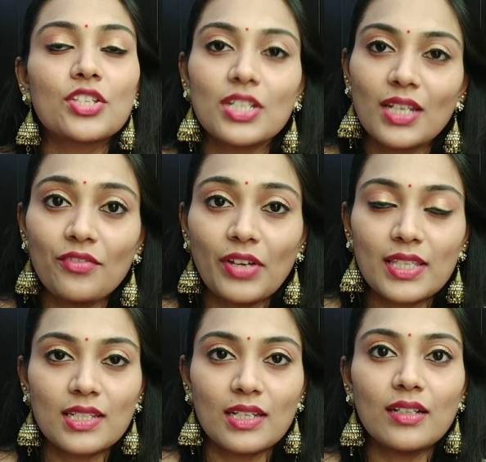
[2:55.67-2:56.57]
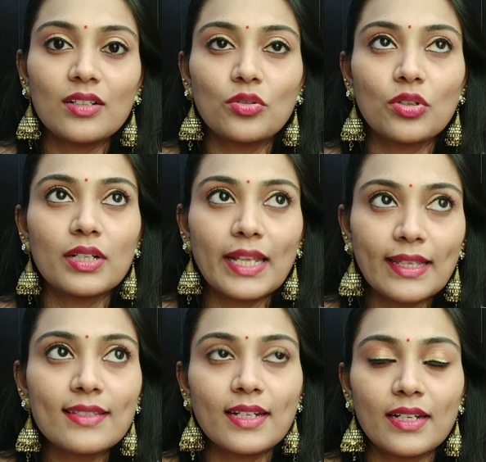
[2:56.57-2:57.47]
சின்ன வயசில் ஒரு
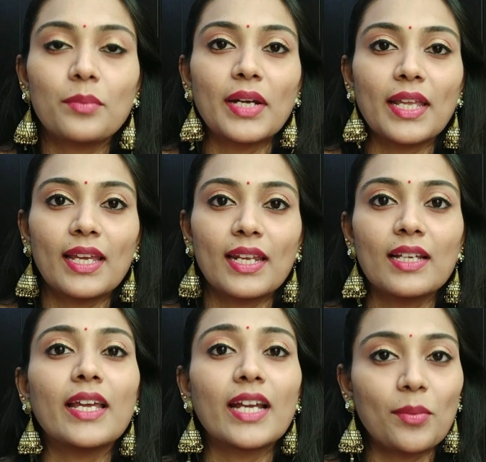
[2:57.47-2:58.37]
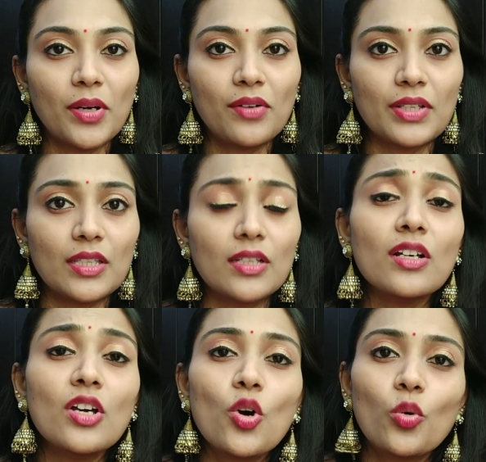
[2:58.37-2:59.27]
டென்த் ஸ்டாண்டர்ட் படிக்கையில் எங்கள் அப்பா வந்து
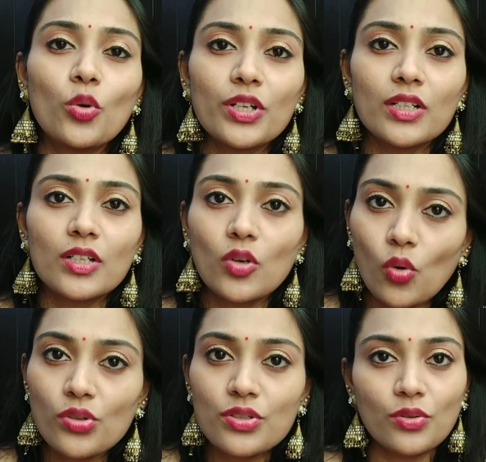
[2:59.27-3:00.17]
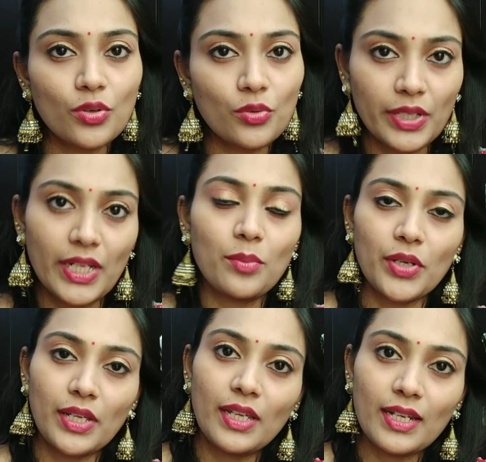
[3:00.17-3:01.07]
ஒரு கோர்ஸ் ஒன்று கூட்டிகிட்டு
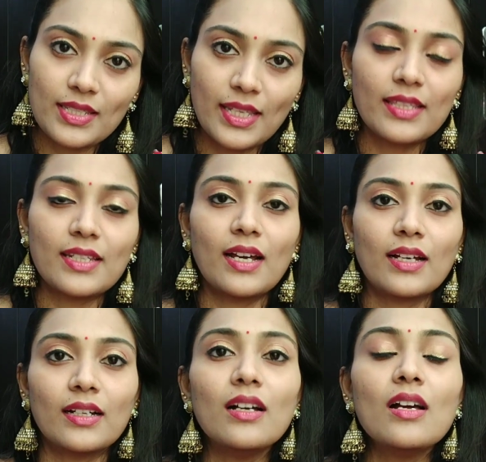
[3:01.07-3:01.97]
போய் என்னை சேர்த்துனாங்க